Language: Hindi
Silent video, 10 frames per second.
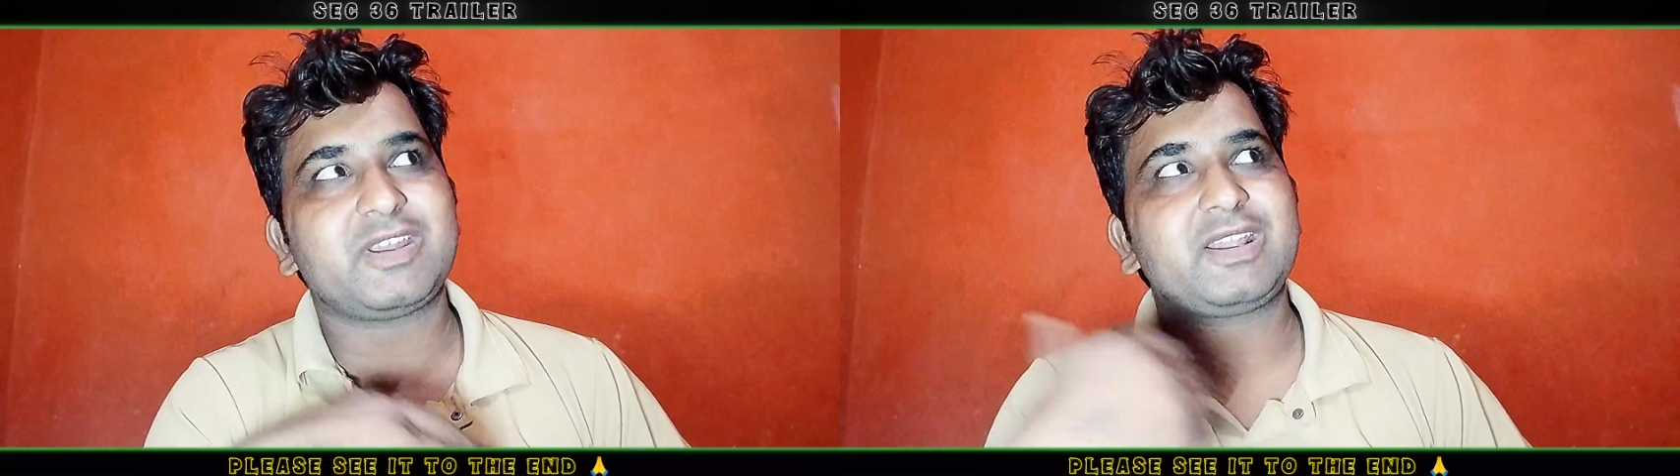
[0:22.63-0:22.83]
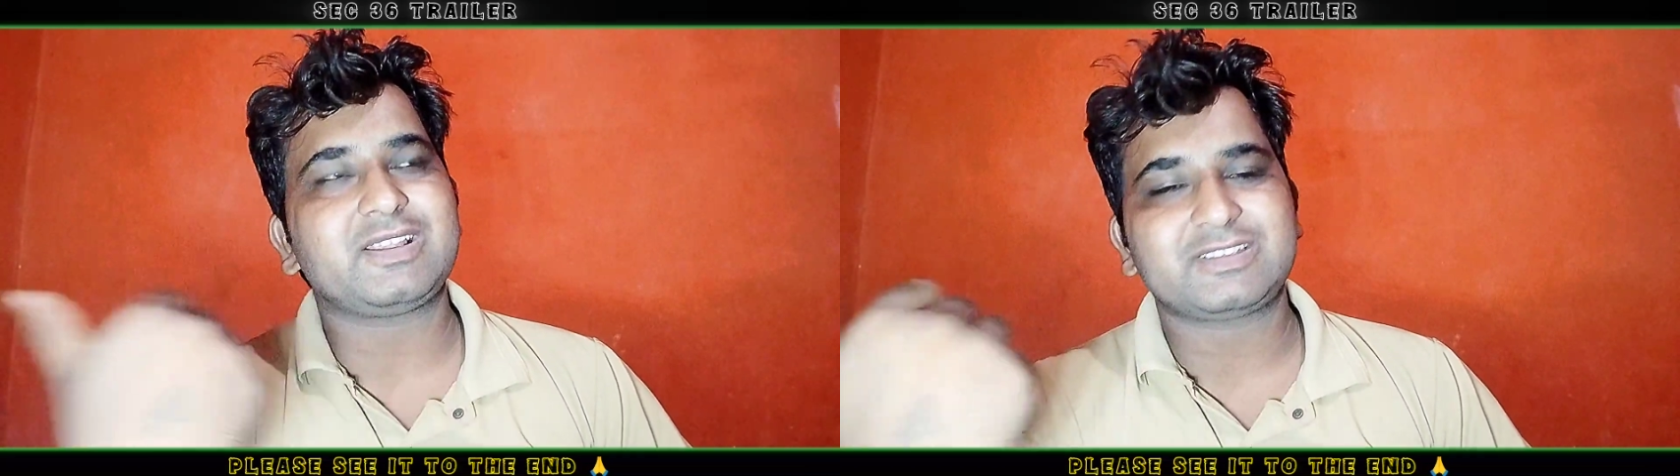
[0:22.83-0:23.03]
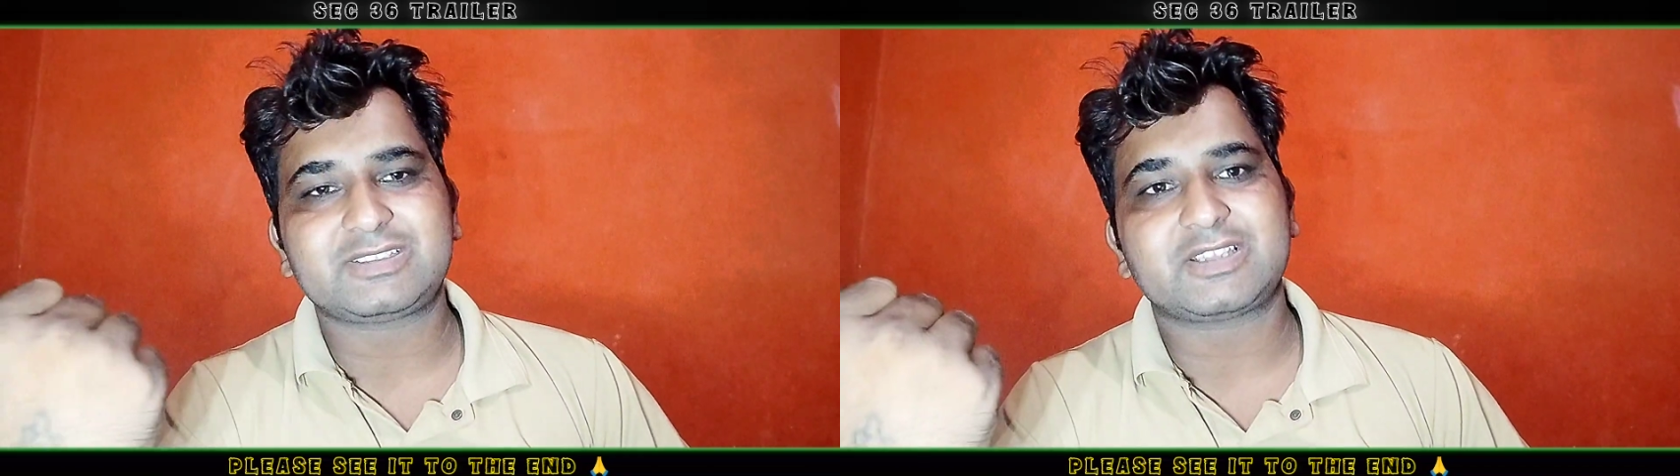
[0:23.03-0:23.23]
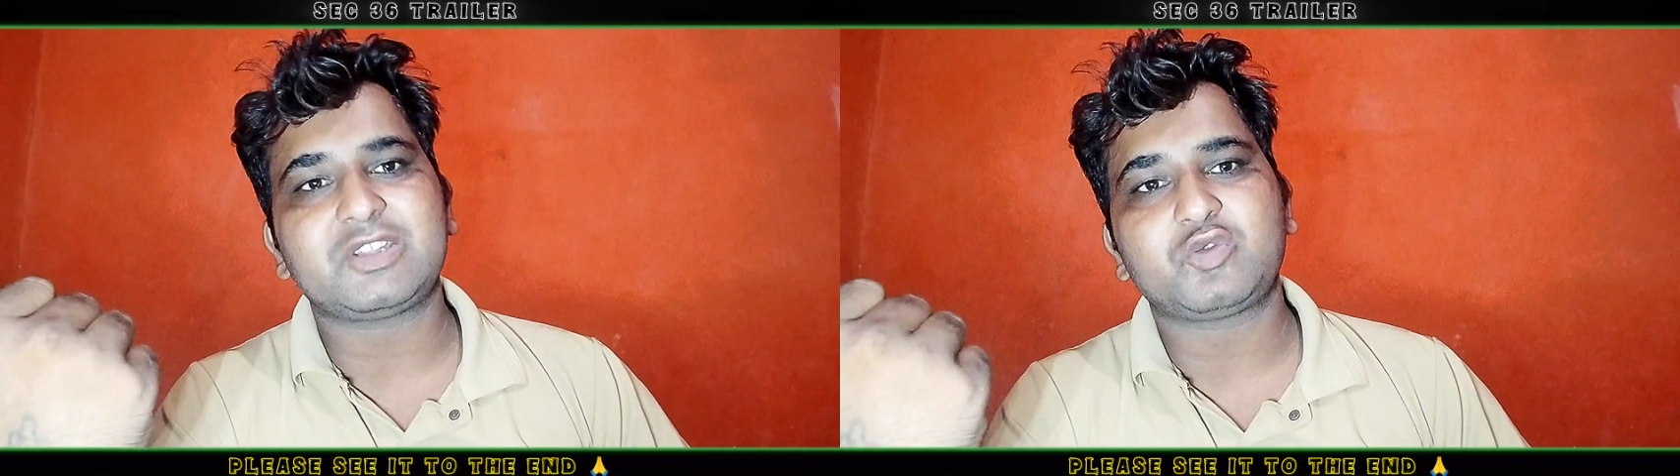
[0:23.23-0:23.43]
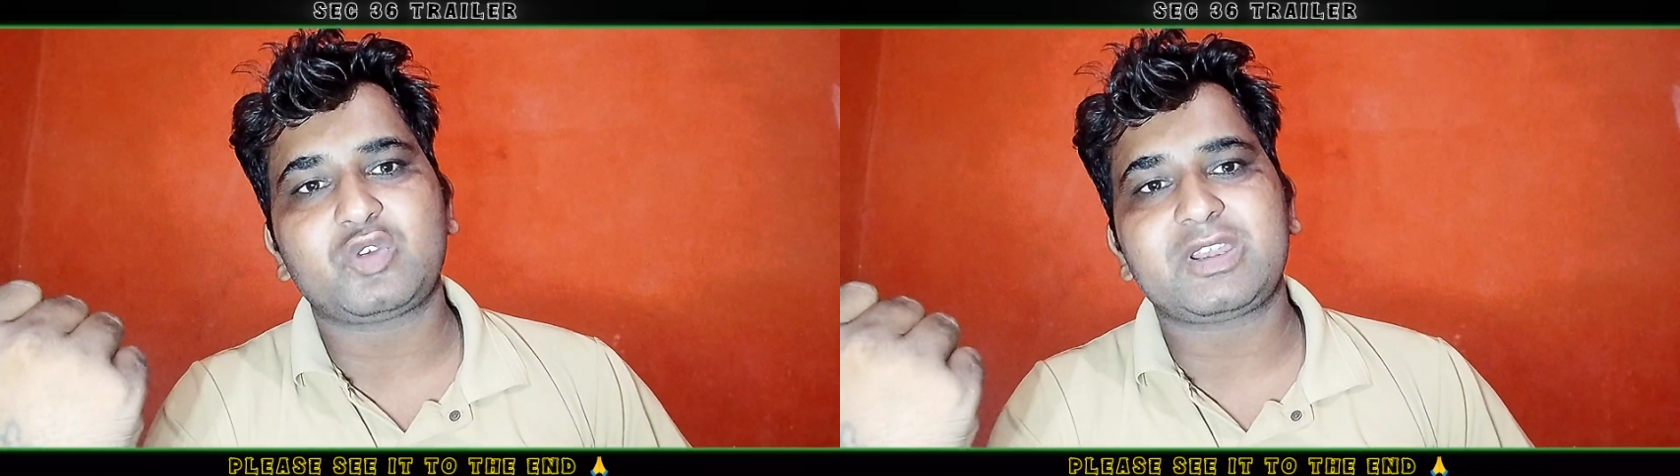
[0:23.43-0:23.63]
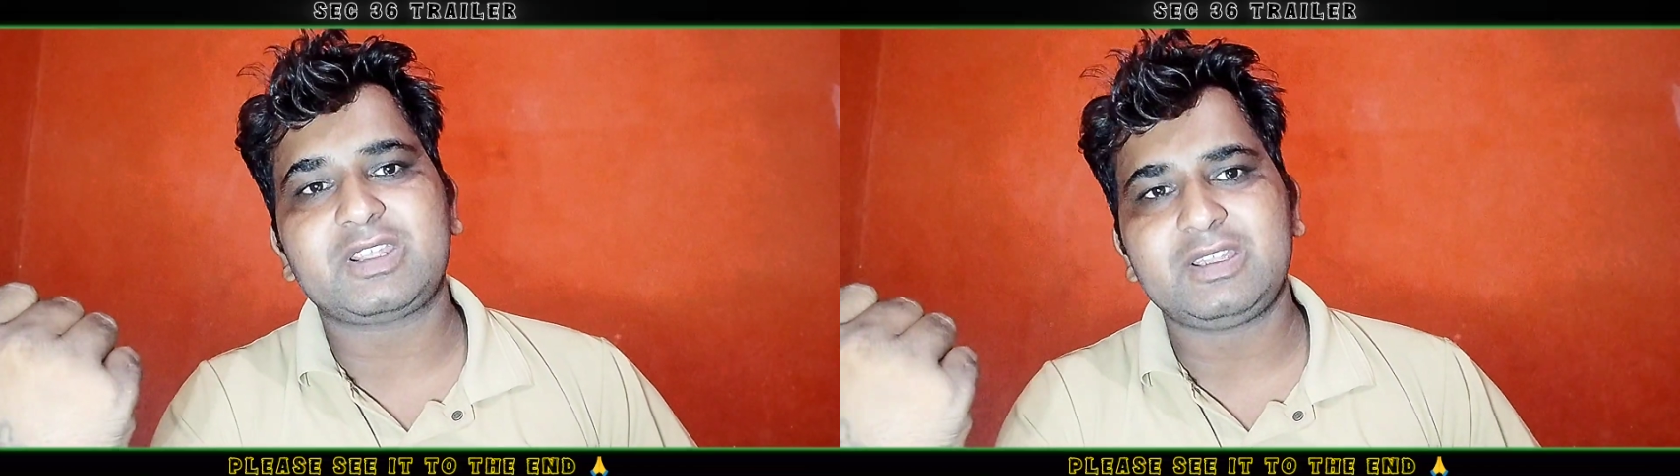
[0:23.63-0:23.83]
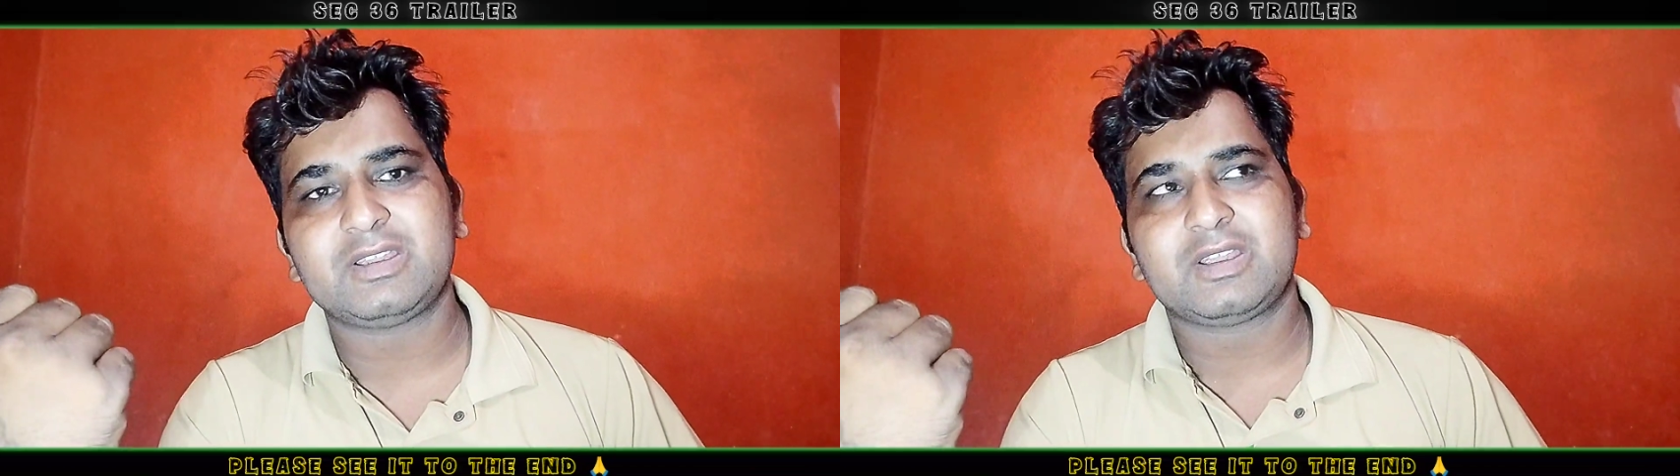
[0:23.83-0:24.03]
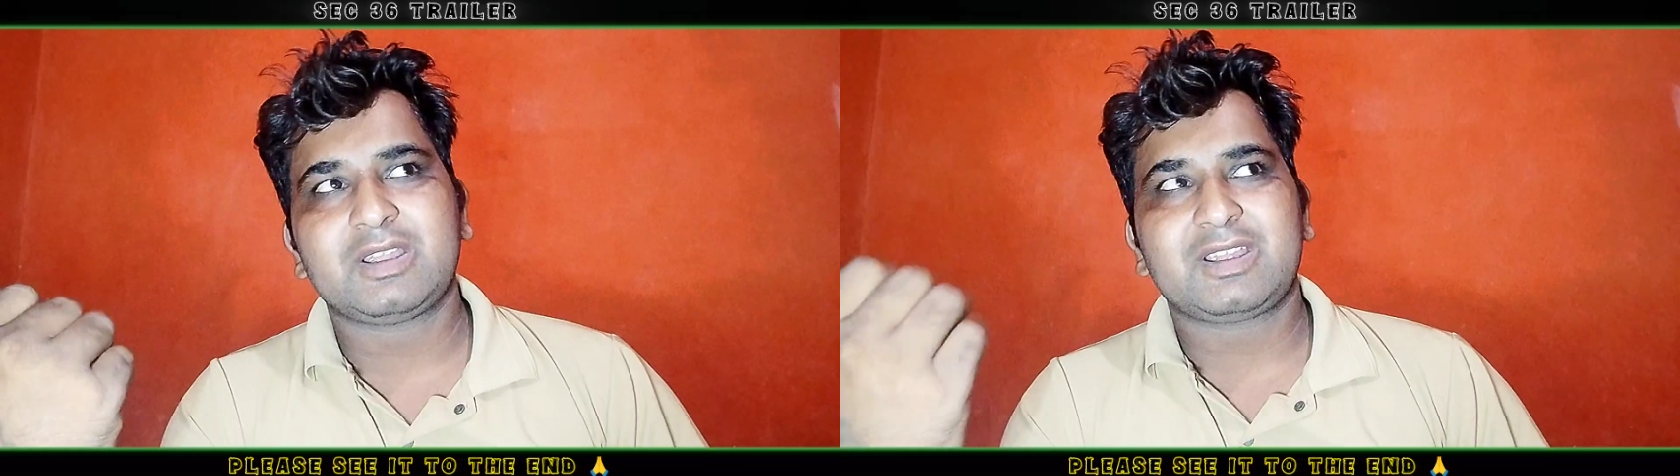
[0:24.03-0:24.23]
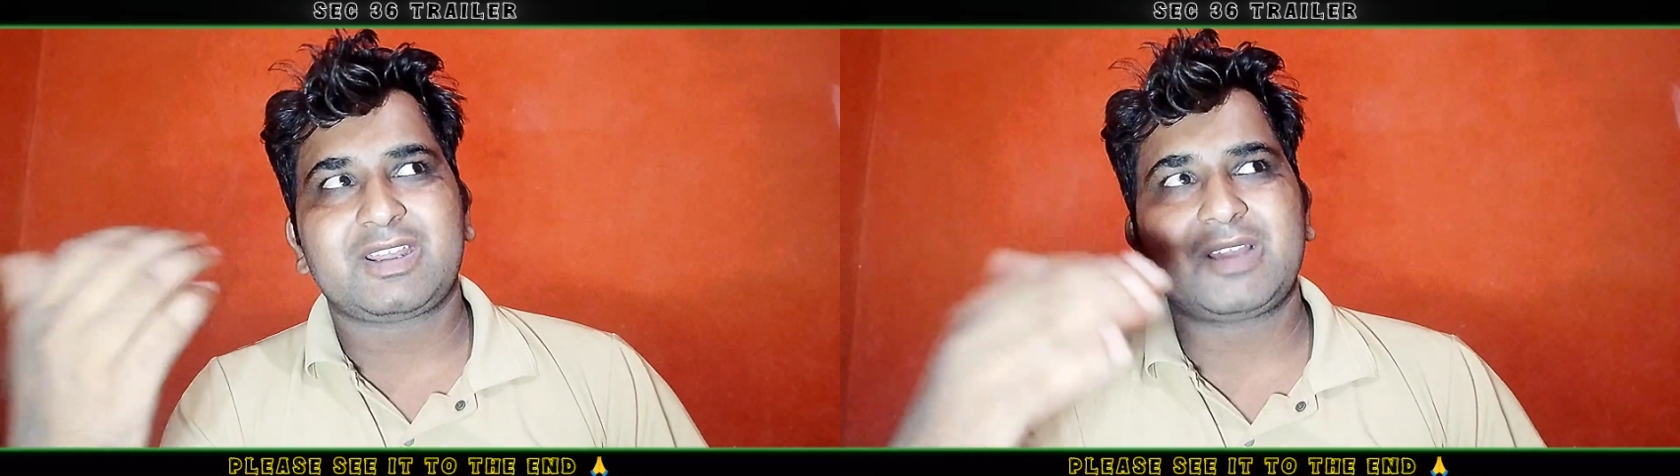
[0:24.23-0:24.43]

मेरे यहाँ से ज़्यादा दूर नहीं है